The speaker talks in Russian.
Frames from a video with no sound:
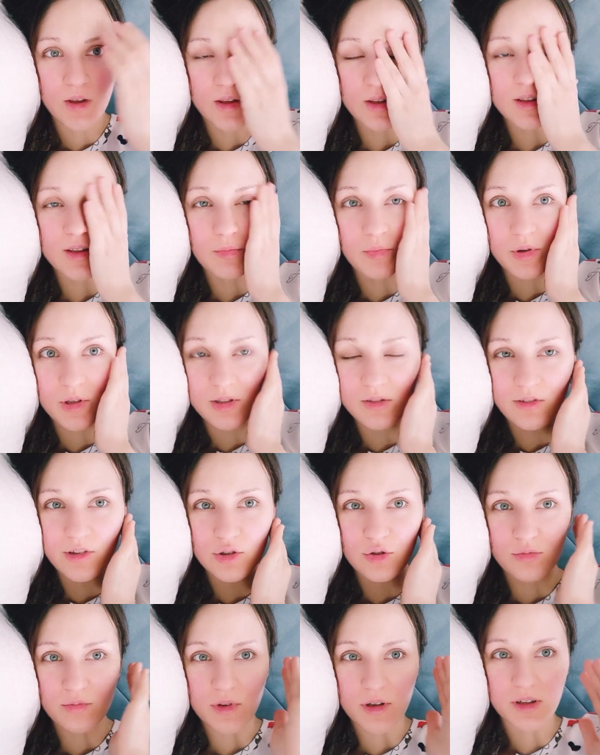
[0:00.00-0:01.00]
И переживаю,
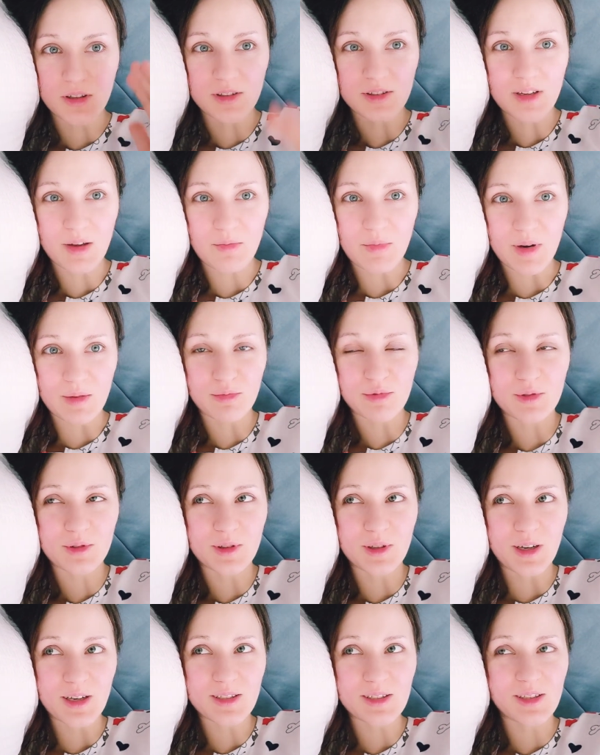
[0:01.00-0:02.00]
что у меня глаза опять будут
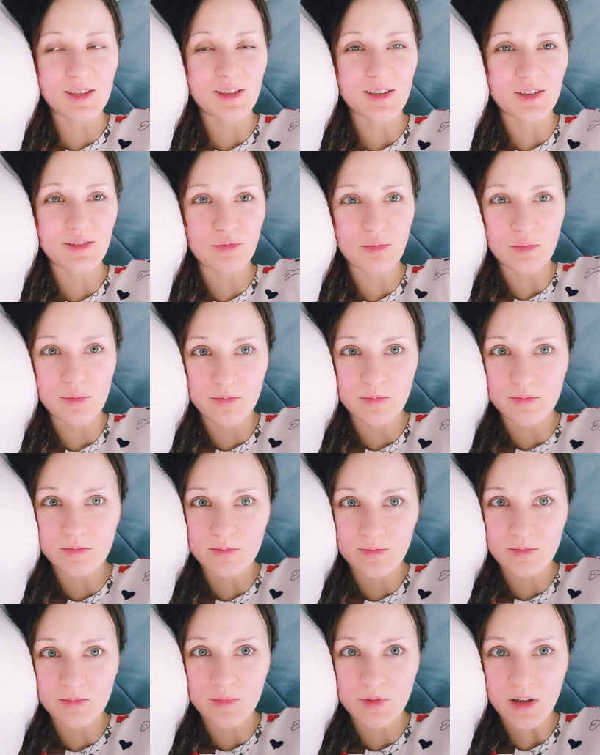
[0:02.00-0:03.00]
красные, как,
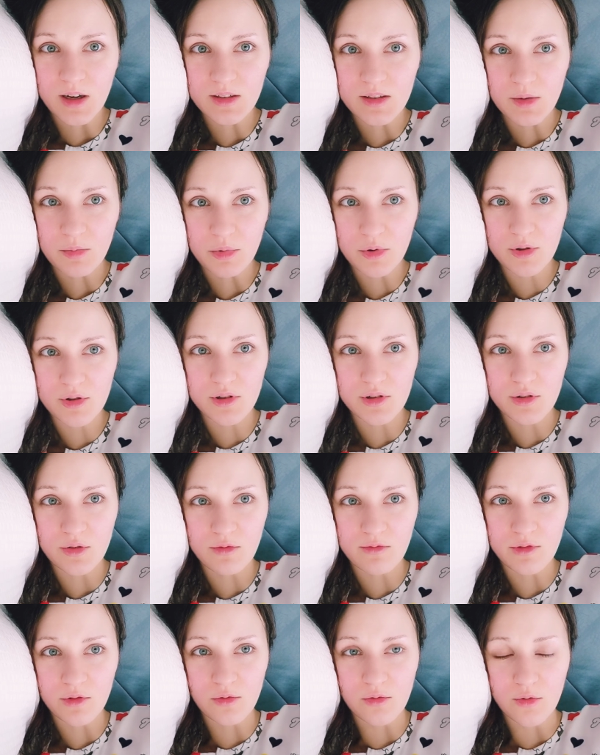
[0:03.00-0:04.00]
как на прошлый
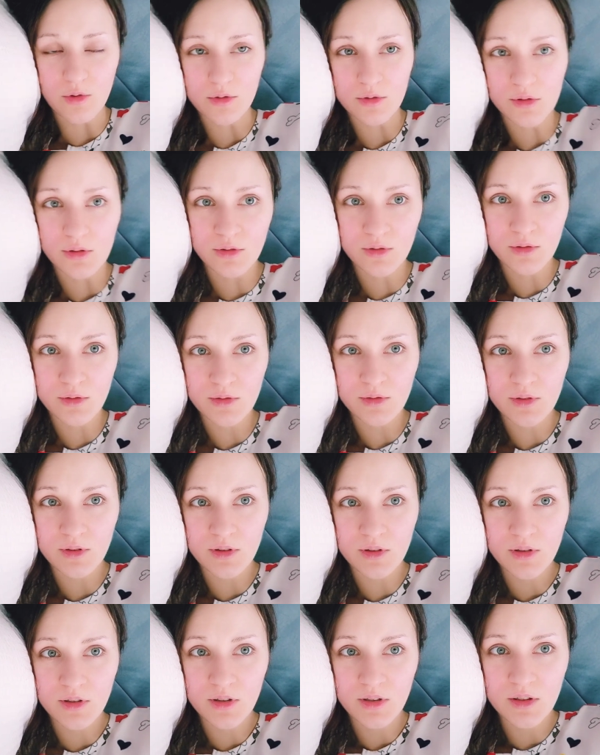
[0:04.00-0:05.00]
Новый год.
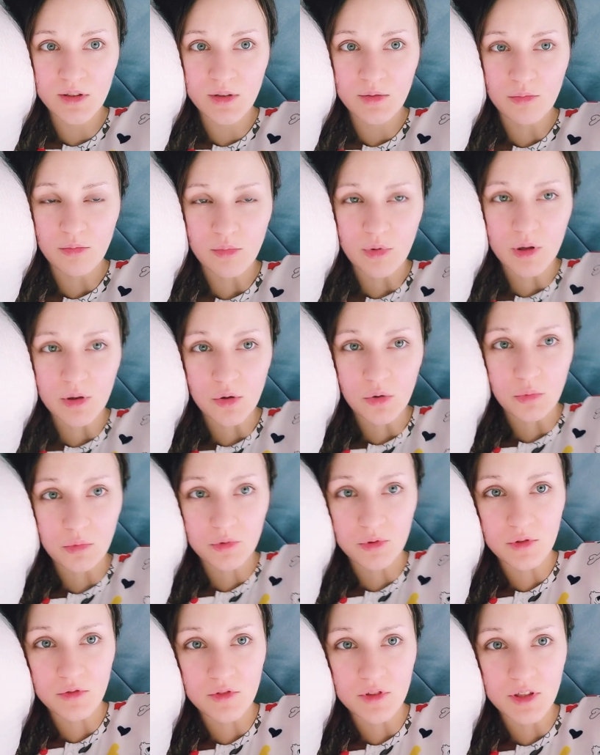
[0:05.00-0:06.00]

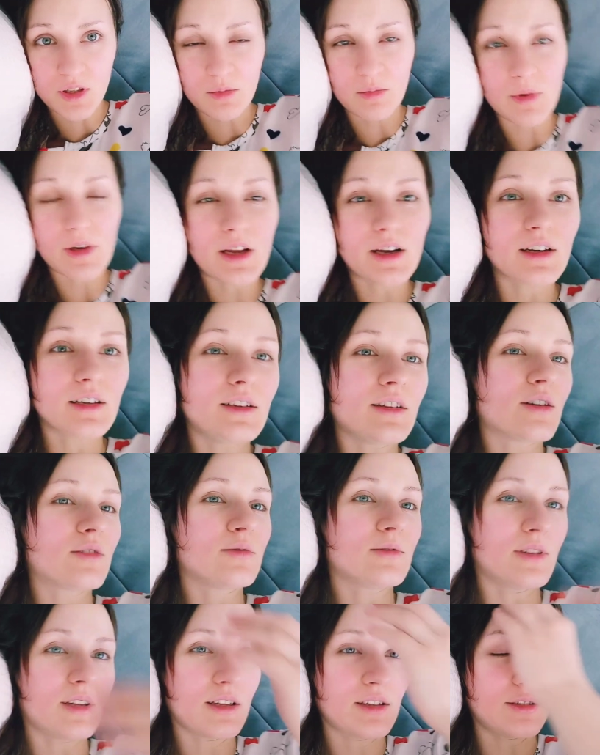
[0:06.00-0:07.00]
полопаются все капилляры. И так,
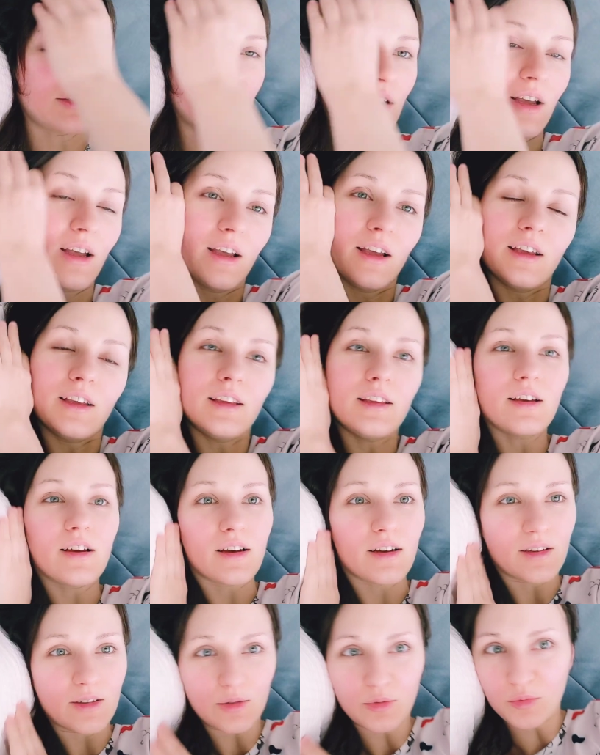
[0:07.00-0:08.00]
вы знаете,
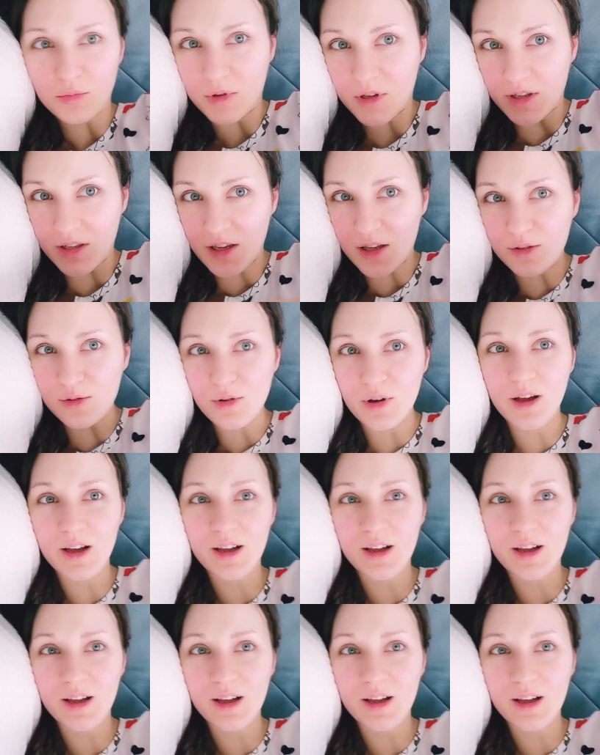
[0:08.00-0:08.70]
я, у меня ни одной,